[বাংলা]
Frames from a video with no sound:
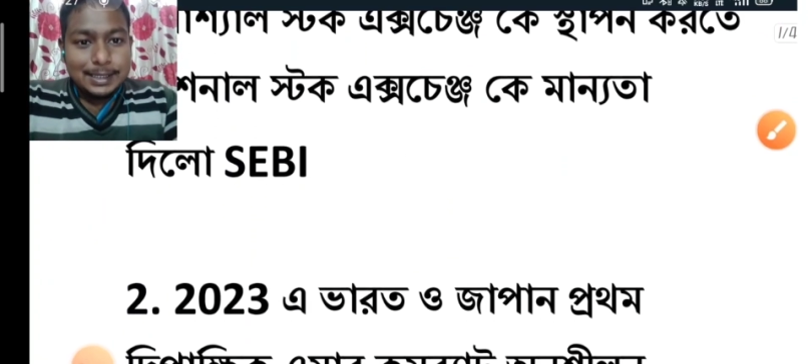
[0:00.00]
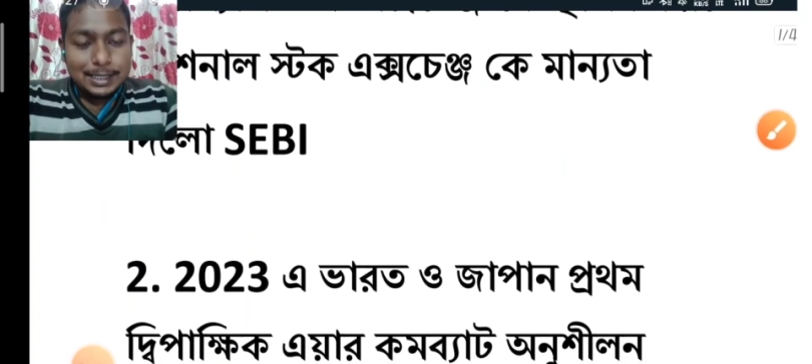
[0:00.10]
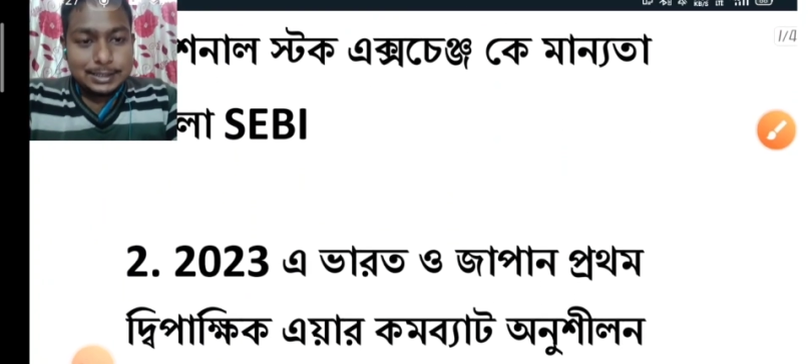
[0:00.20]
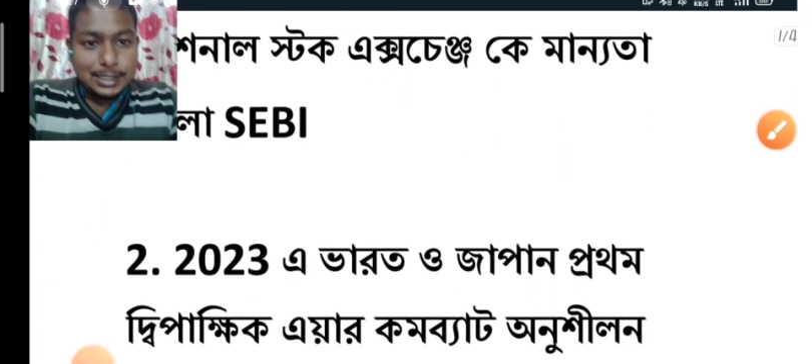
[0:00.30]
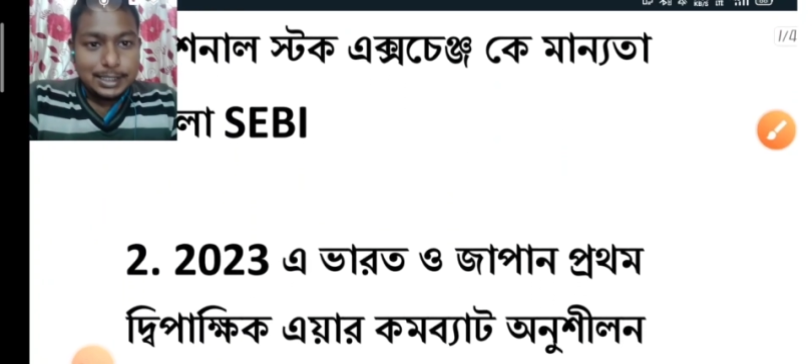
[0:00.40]

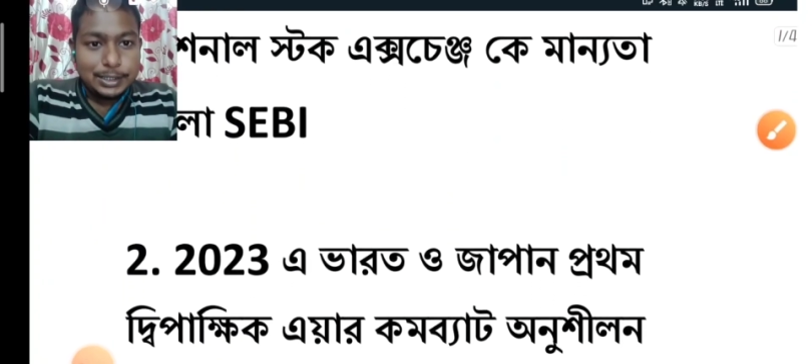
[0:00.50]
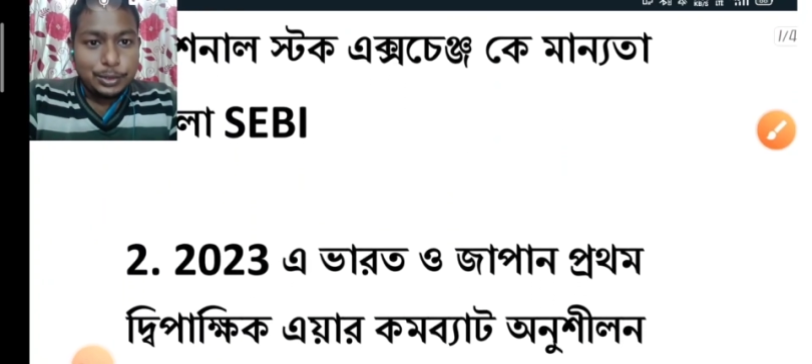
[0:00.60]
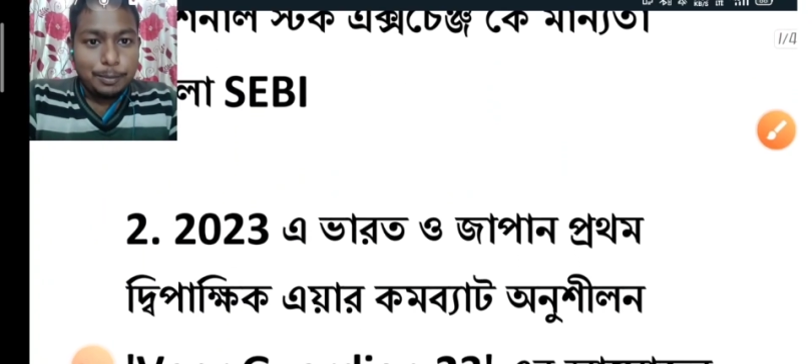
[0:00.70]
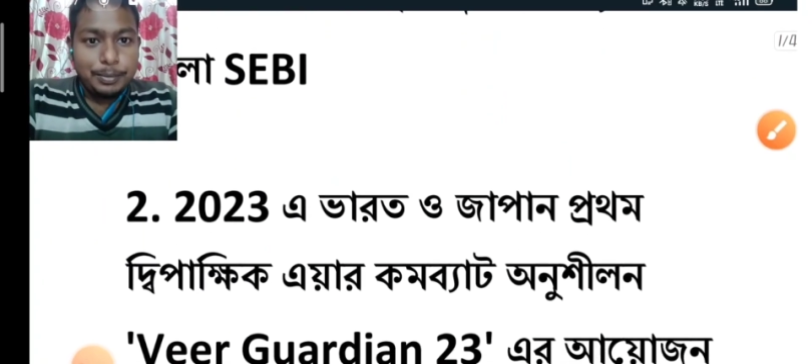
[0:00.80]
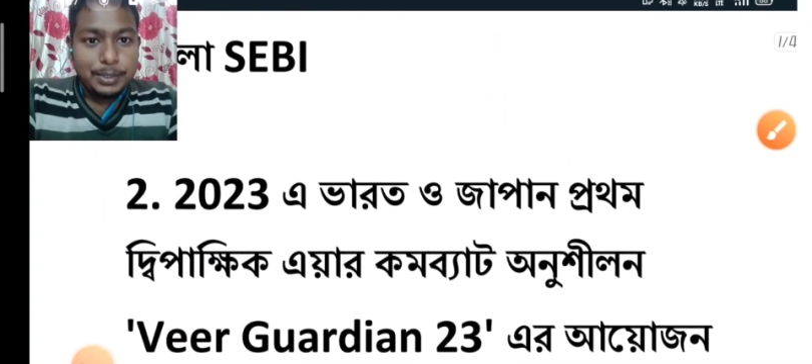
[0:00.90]
আজকে
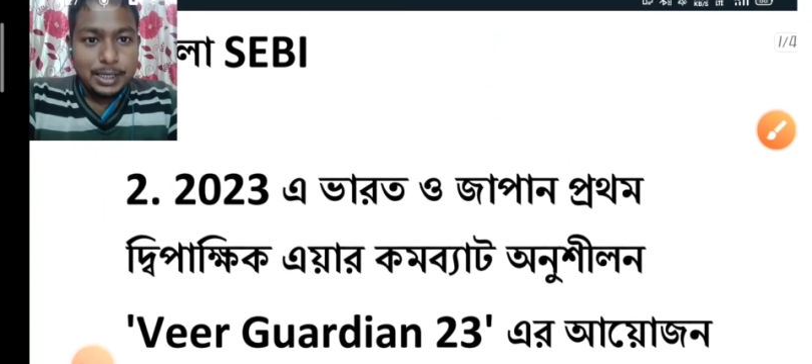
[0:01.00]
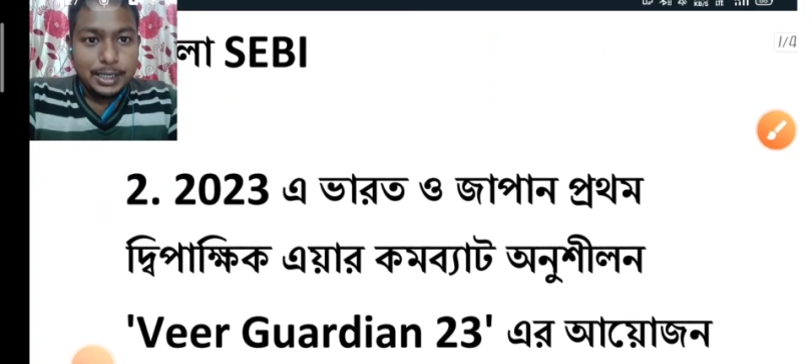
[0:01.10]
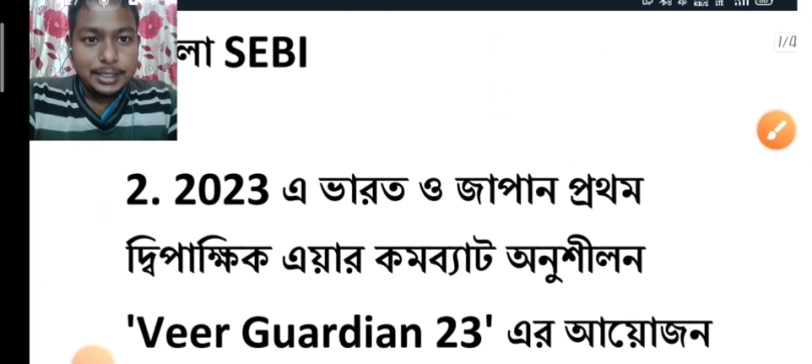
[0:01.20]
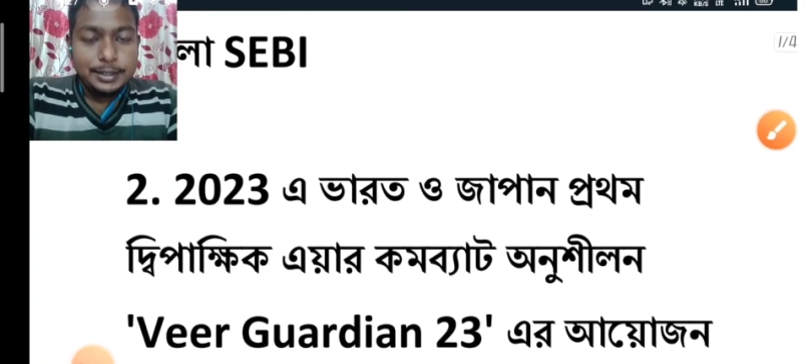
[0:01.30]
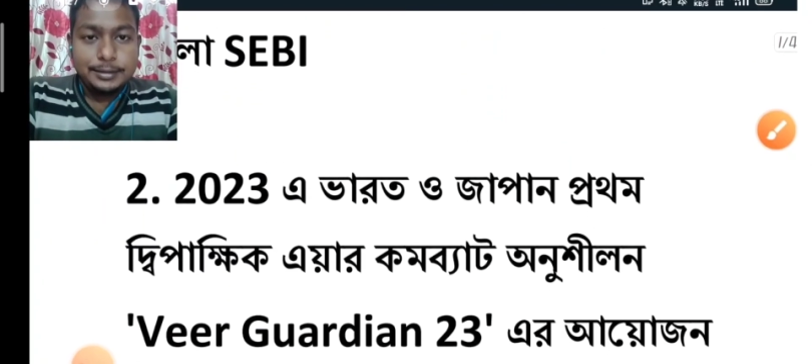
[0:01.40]
টপ
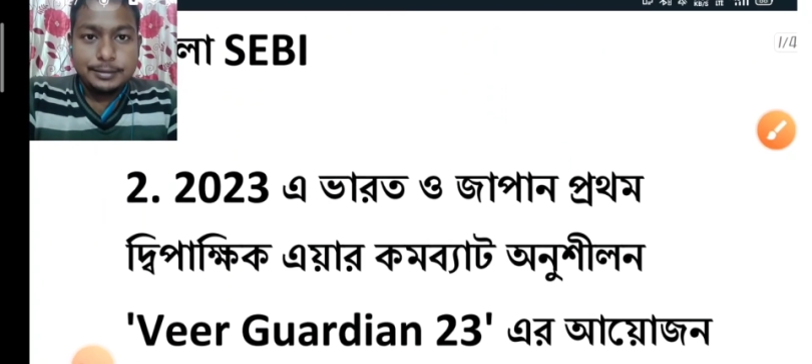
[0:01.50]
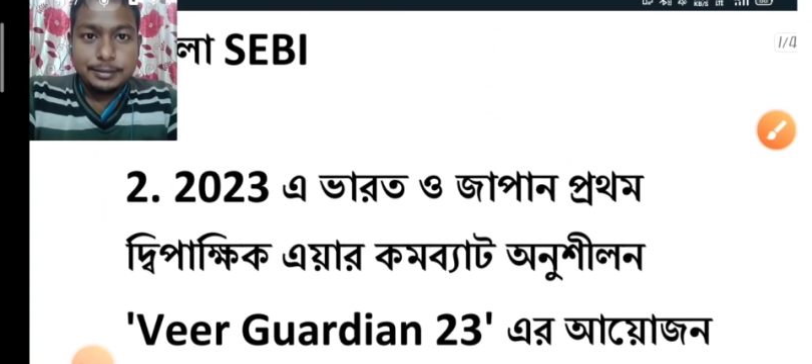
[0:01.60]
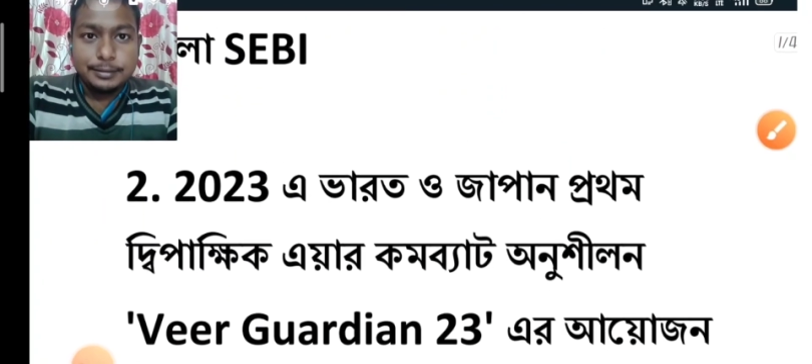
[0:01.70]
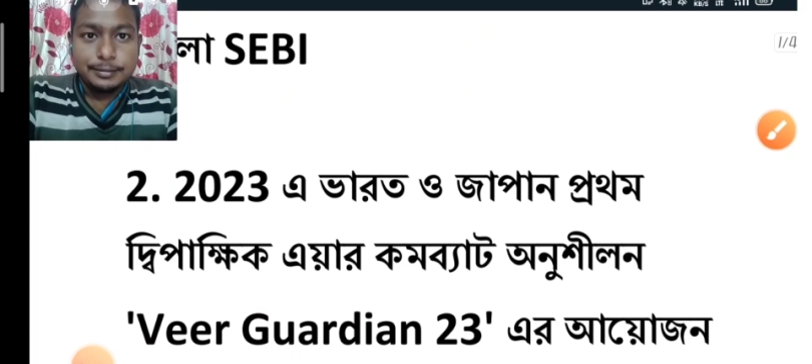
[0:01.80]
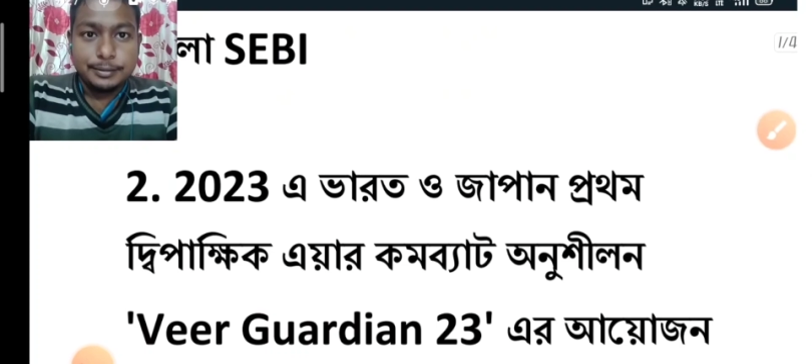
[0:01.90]
টেনের
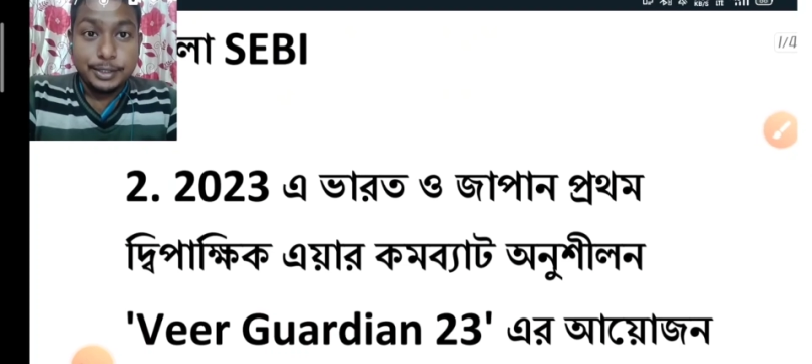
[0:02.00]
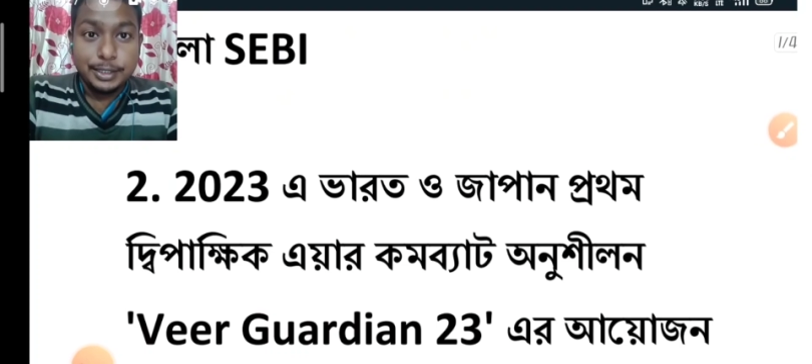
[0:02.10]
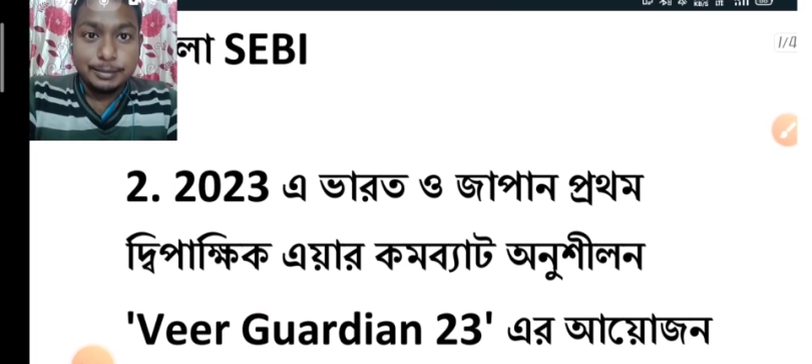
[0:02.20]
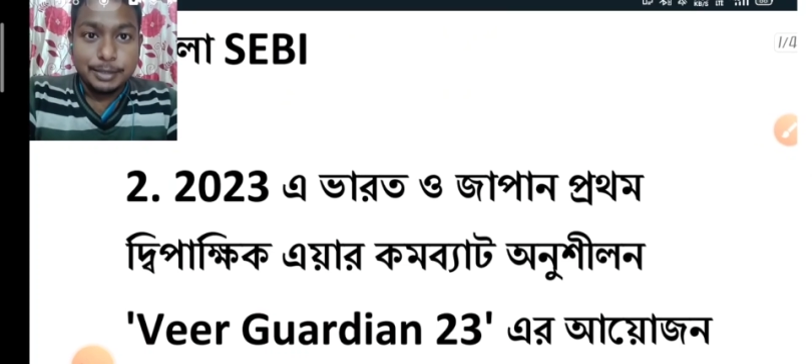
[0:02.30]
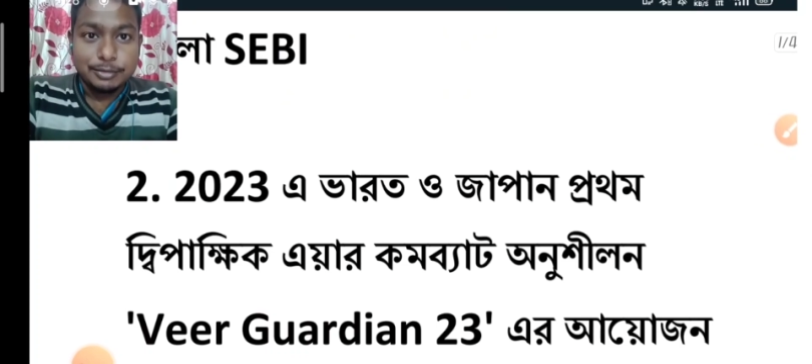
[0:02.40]
দুই
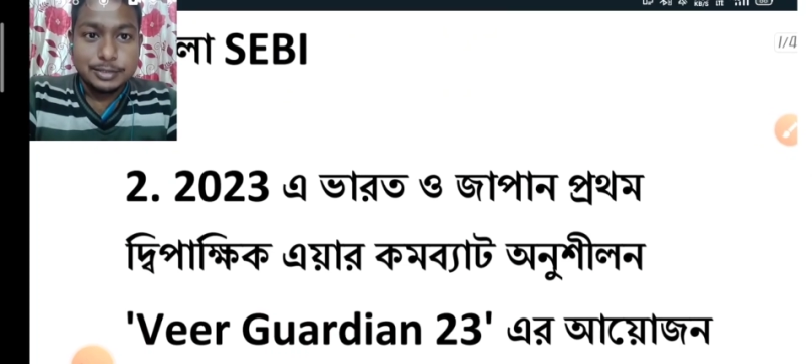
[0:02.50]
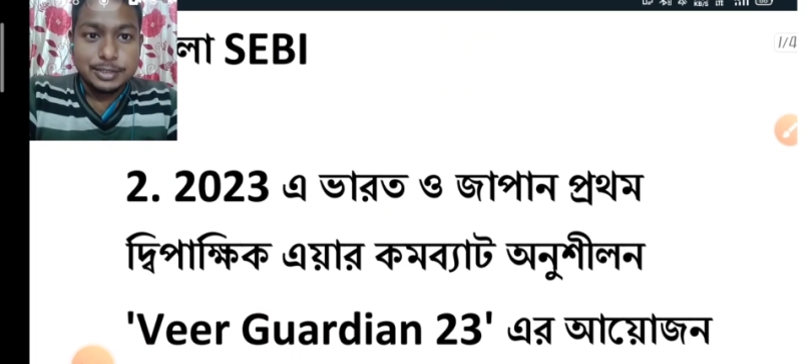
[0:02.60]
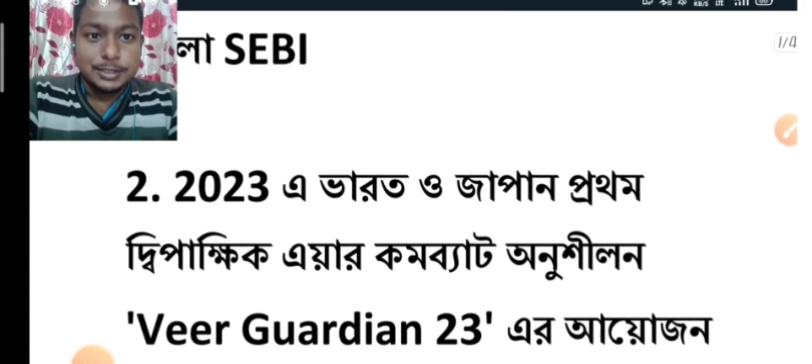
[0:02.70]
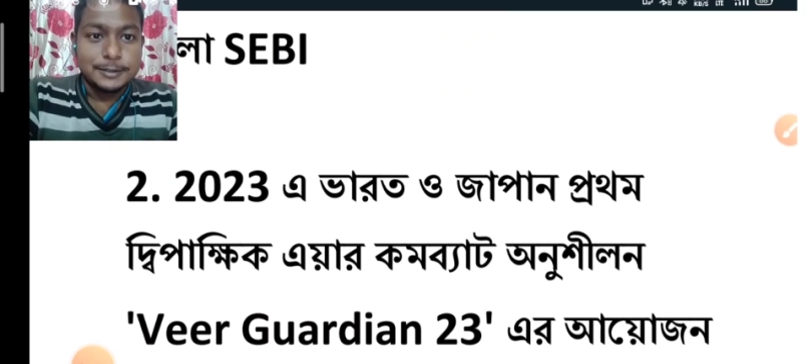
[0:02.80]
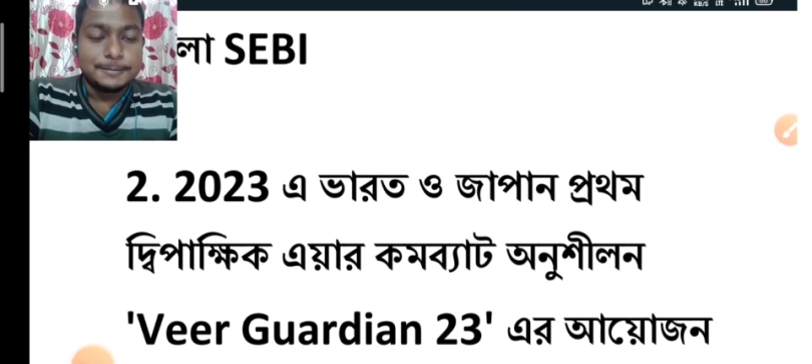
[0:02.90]
নম্বর কোশ্চেন